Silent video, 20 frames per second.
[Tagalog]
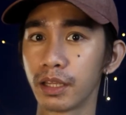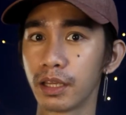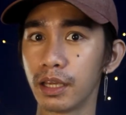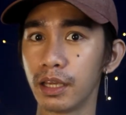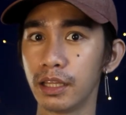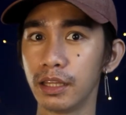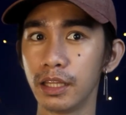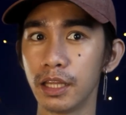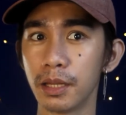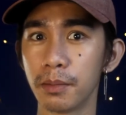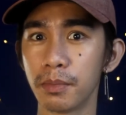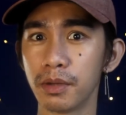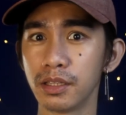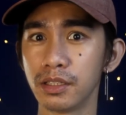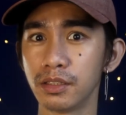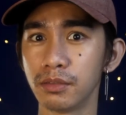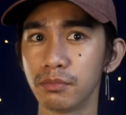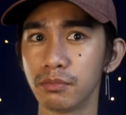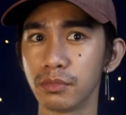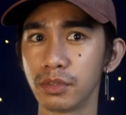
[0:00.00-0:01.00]
hindi naman
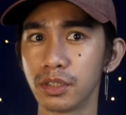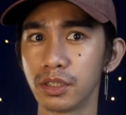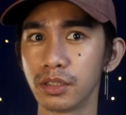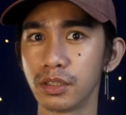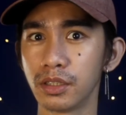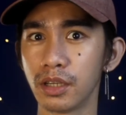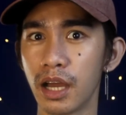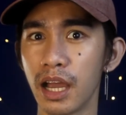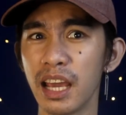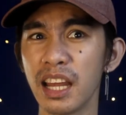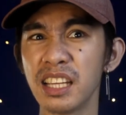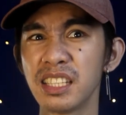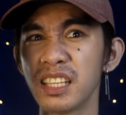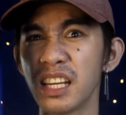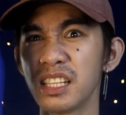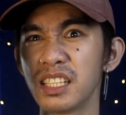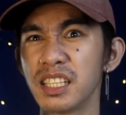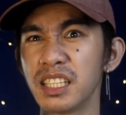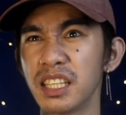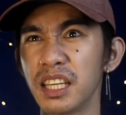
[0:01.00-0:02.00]
yung highly
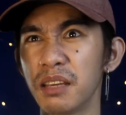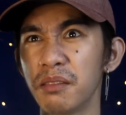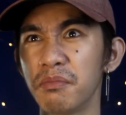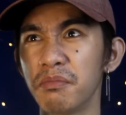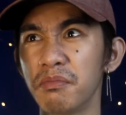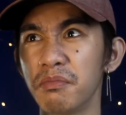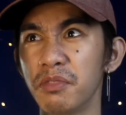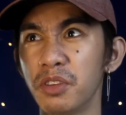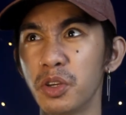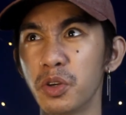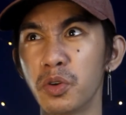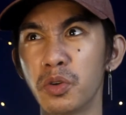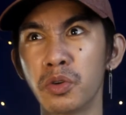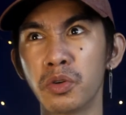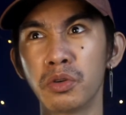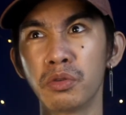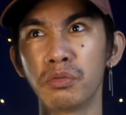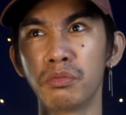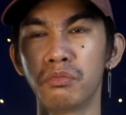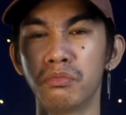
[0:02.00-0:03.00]
sensitive yung
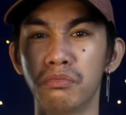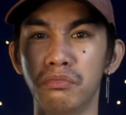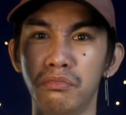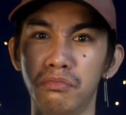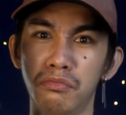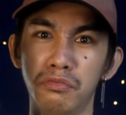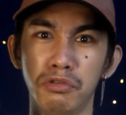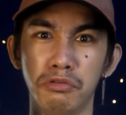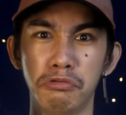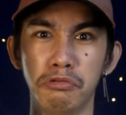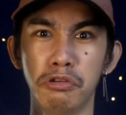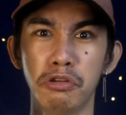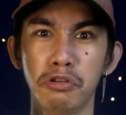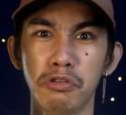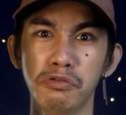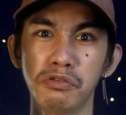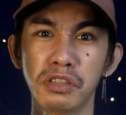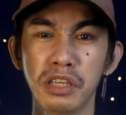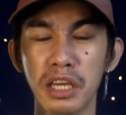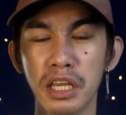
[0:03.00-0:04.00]
you know,
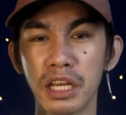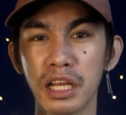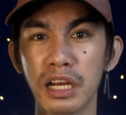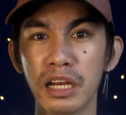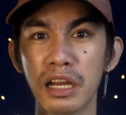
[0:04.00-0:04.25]
skin ng